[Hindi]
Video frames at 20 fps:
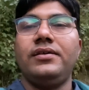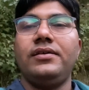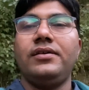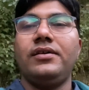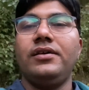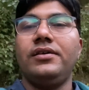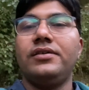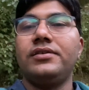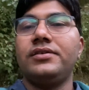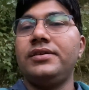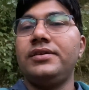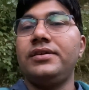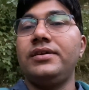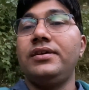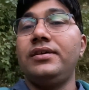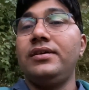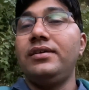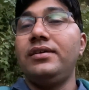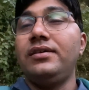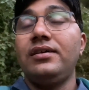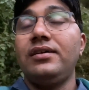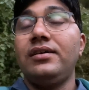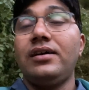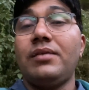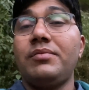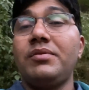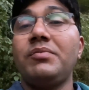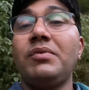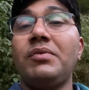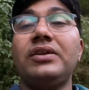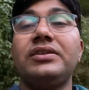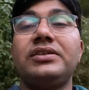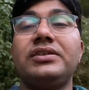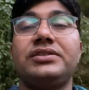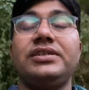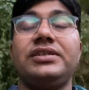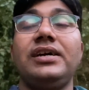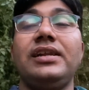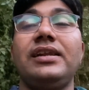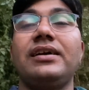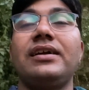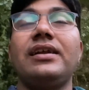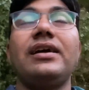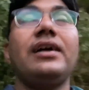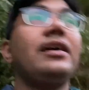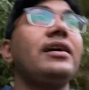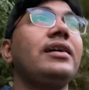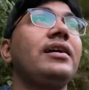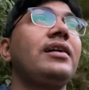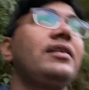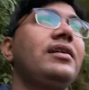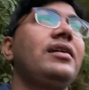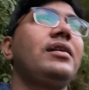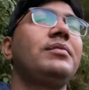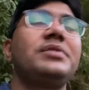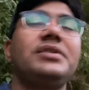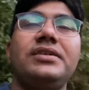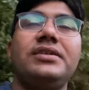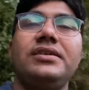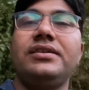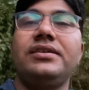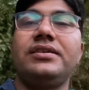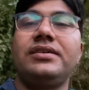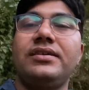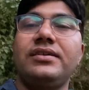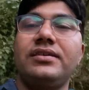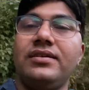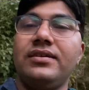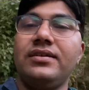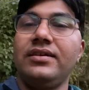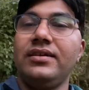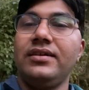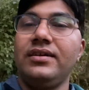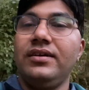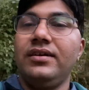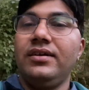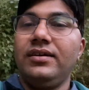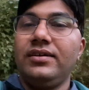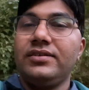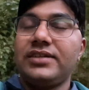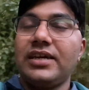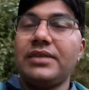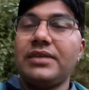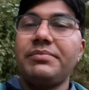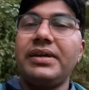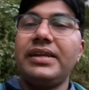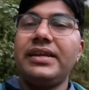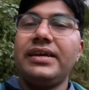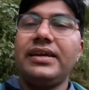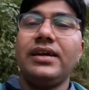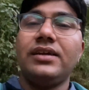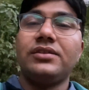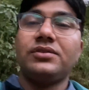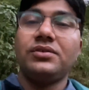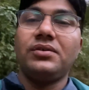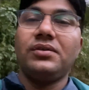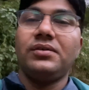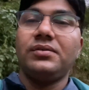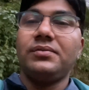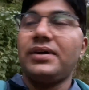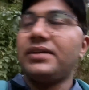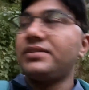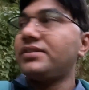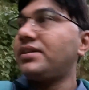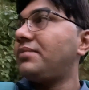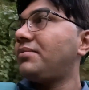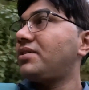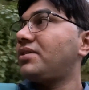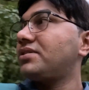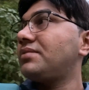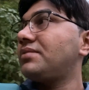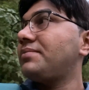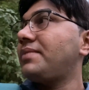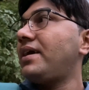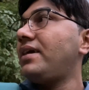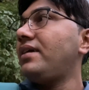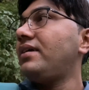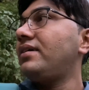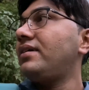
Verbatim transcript: और अभी बहुत अच्छा लग रहा है अभी सन भी नहीं है तो अच्छा मौसम है